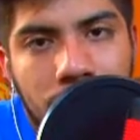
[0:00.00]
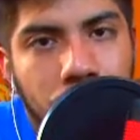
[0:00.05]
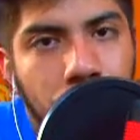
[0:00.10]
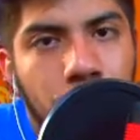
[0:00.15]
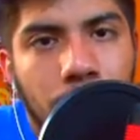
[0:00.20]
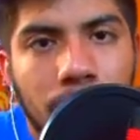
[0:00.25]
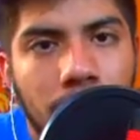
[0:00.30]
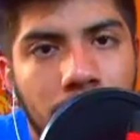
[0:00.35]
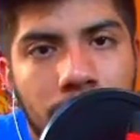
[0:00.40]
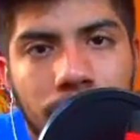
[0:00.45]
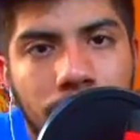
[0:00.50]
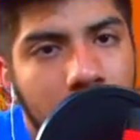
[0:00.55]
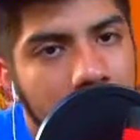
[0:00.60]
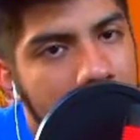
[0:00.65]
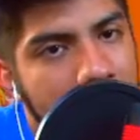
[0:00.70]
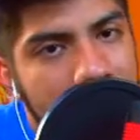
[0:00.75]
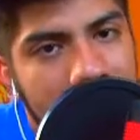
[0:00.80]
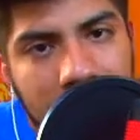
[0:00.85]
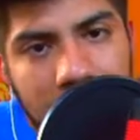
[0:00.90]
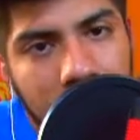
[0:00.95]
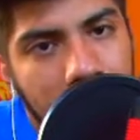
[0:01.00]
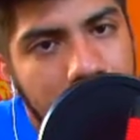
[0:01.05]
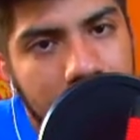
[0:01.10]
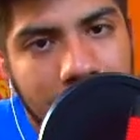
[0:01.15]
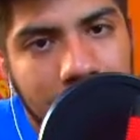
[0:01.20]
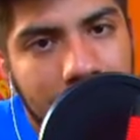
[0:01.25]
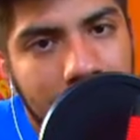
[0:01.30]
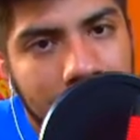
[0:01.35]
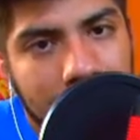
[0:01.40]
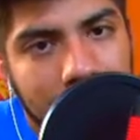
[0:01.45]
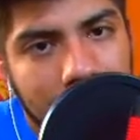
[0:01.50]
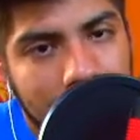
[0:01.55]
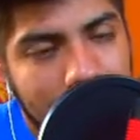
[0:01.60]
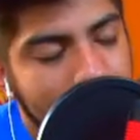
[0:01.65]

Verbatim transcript: su boom fue en ese 90.